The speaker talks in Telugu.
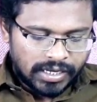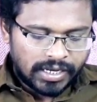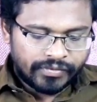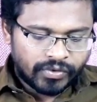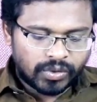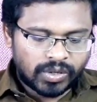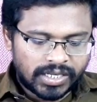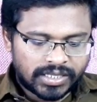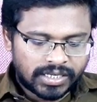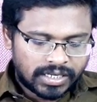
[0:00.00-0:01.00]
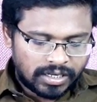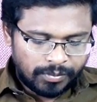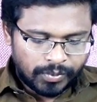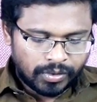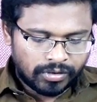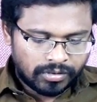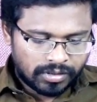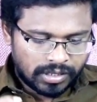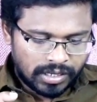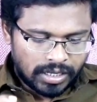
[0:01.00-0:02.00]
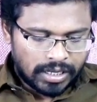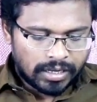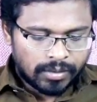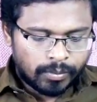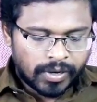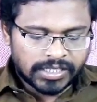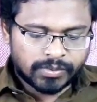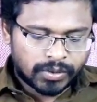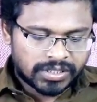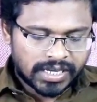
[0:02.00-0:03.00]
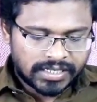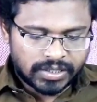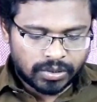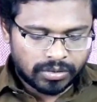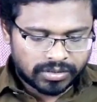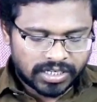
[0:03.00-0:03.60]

ఏ ఫోటో అయితే నేను ఇప్పుడు పాస్పోర్ట్ సైజులో